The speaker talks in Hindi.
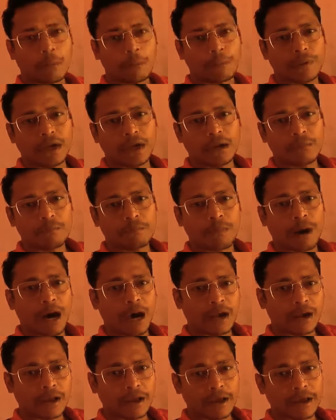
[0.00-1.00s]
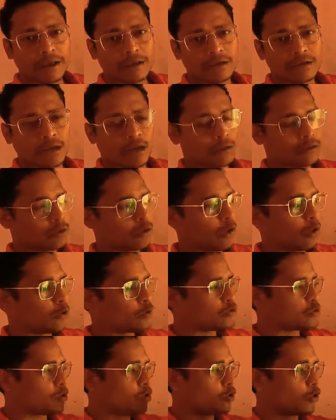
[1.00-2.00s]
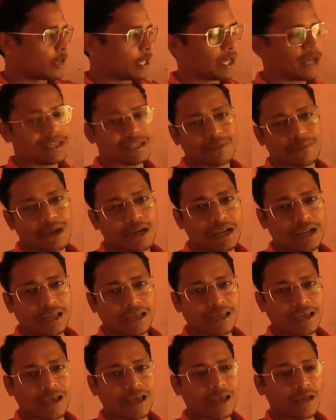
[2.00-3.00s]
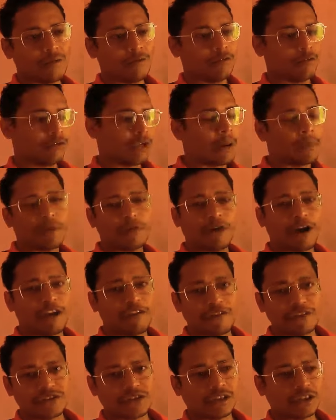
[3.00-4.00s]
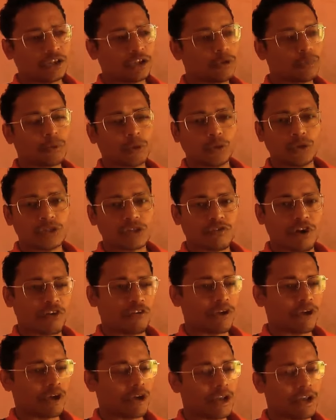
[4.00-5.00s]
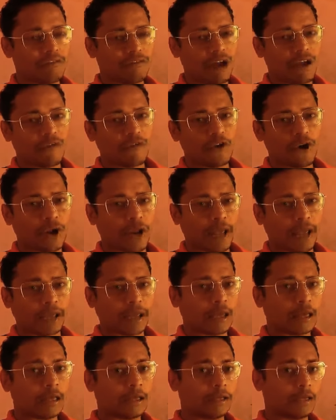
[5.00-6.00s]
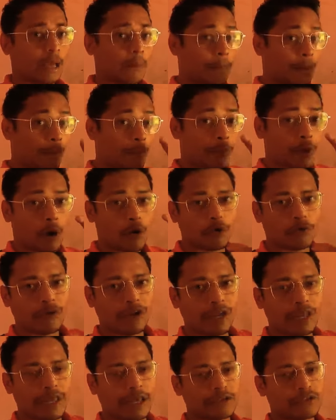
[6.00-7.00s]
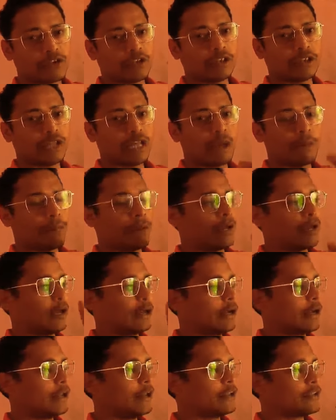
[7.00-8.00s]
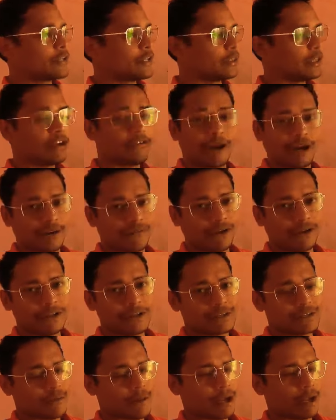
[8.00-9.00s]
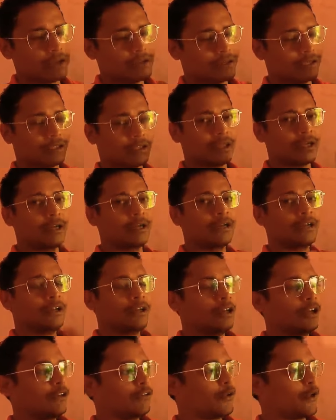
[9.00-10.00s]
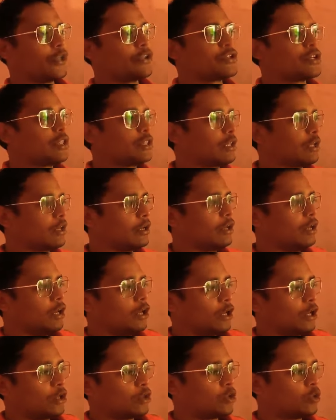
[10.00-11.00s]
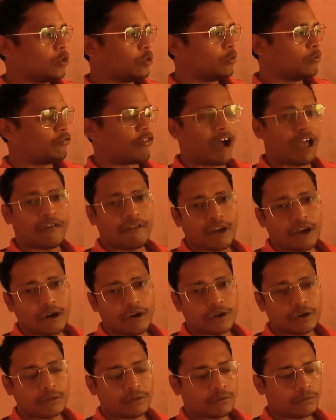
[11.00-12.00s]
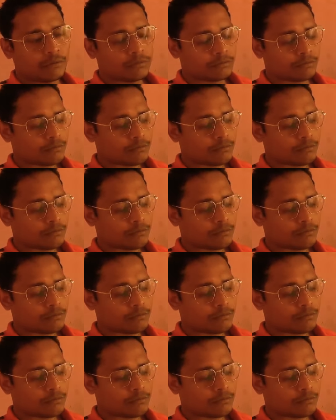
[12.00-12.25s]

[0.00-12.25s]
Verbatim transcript: अपना बाहर गए थोड़ा कुछ कुकिंग का सामान लेके आए यहाँ पे वाई वाई चलती है तो हम दो दिन से वाई वाई खा रहे हैं वाई और रैक यहाँ पे ब्राउन वाले एग चलते हैं यहाँ पे अंडे नहीं चलते वाइट वाले जैसे हमारे यहाँ चलते ना वो नहीं चलते तो वाई वाई और